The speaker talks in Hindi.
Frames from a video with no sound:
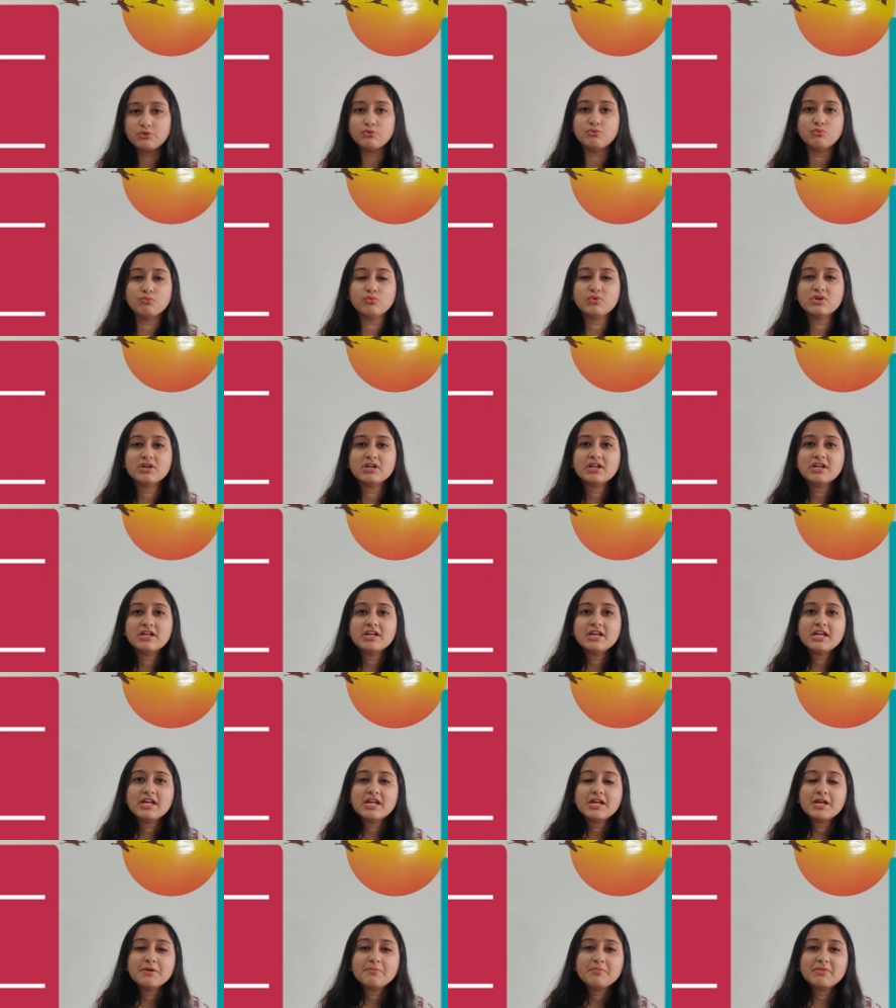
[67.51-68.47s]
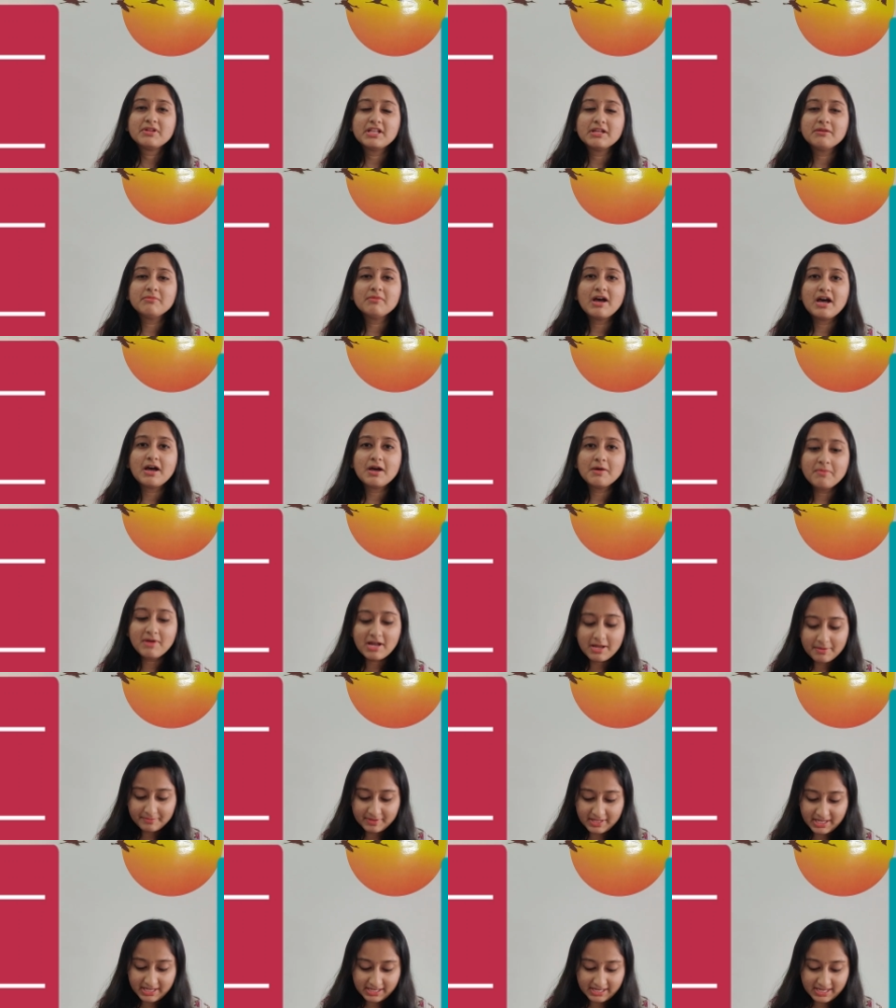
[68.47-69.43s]
मतलब अब
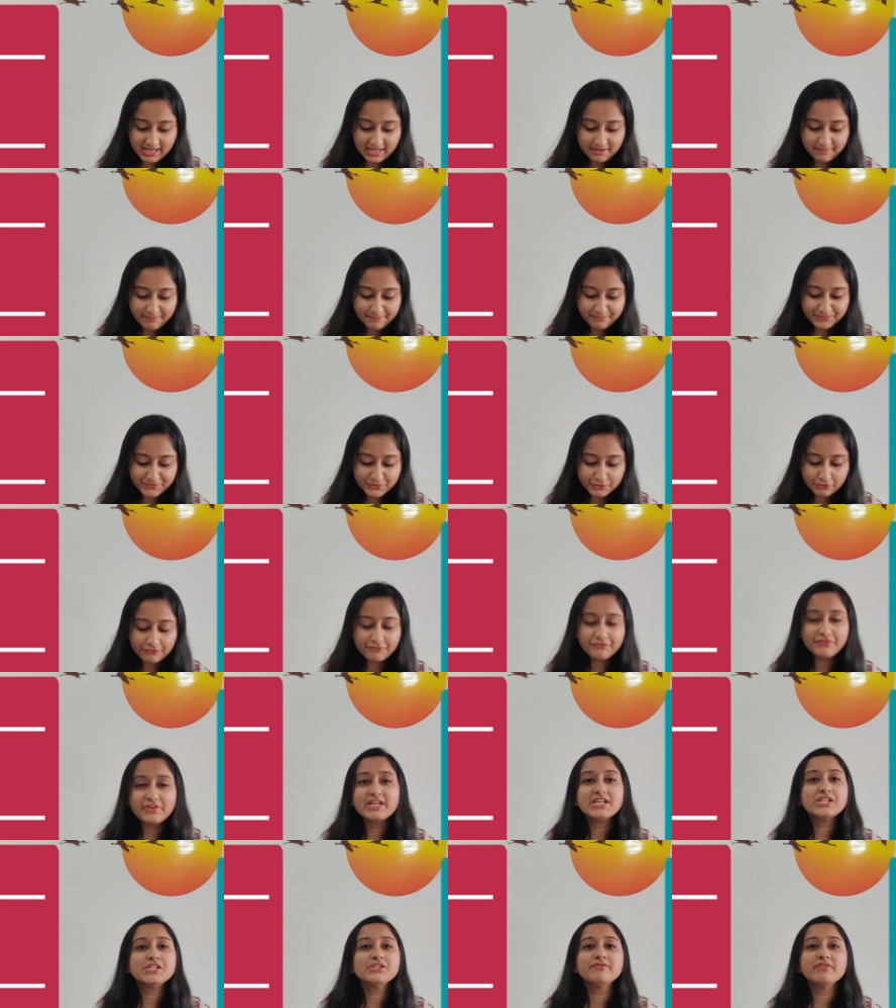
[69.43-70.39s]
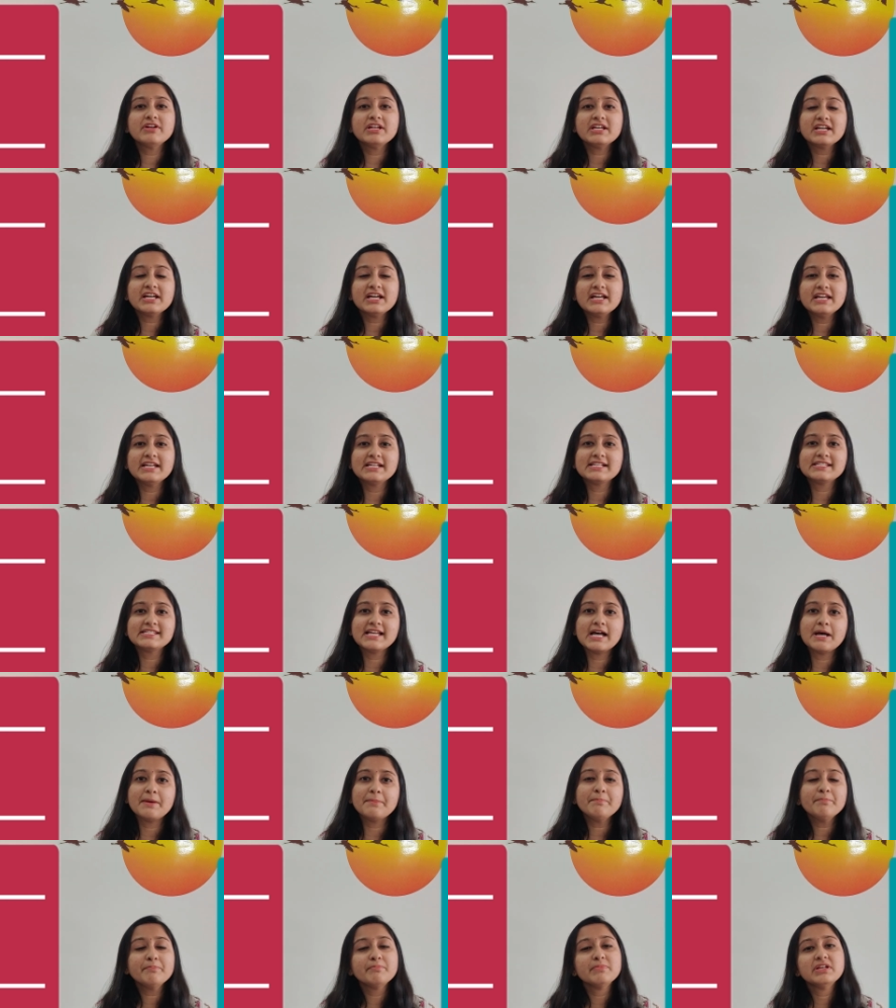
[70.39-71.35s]
आप देखें जो फेज वन का
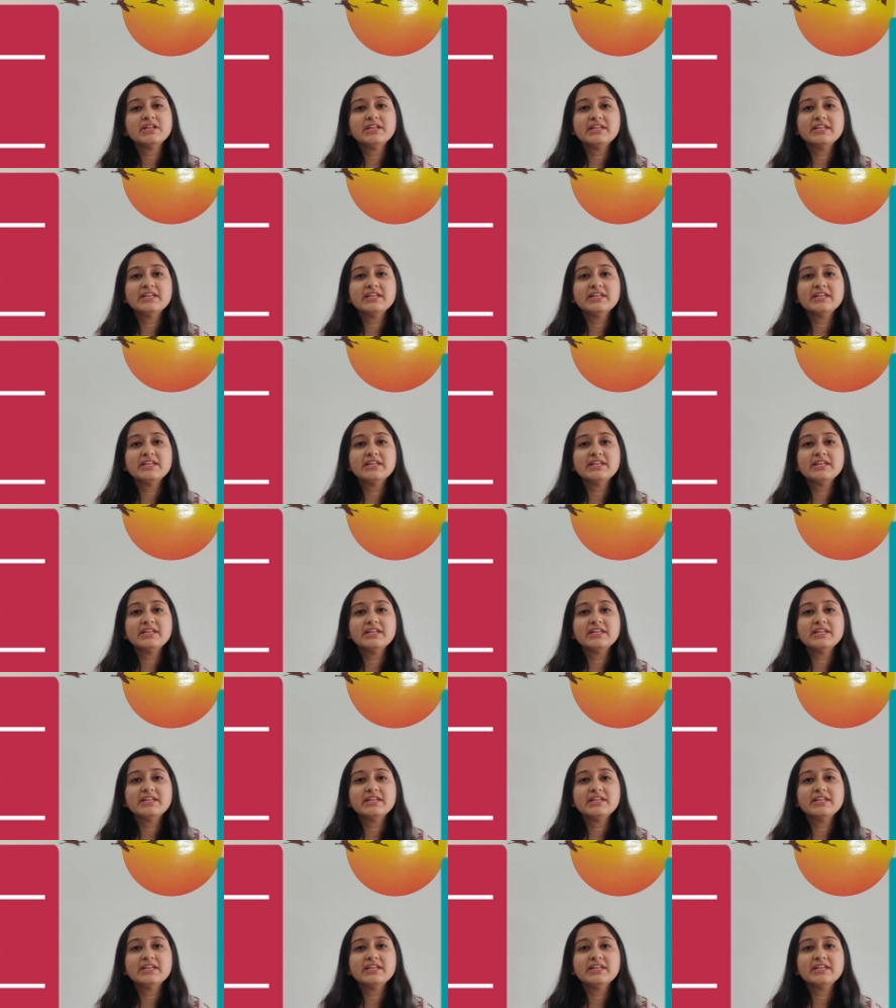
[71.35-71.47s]
एग्जाम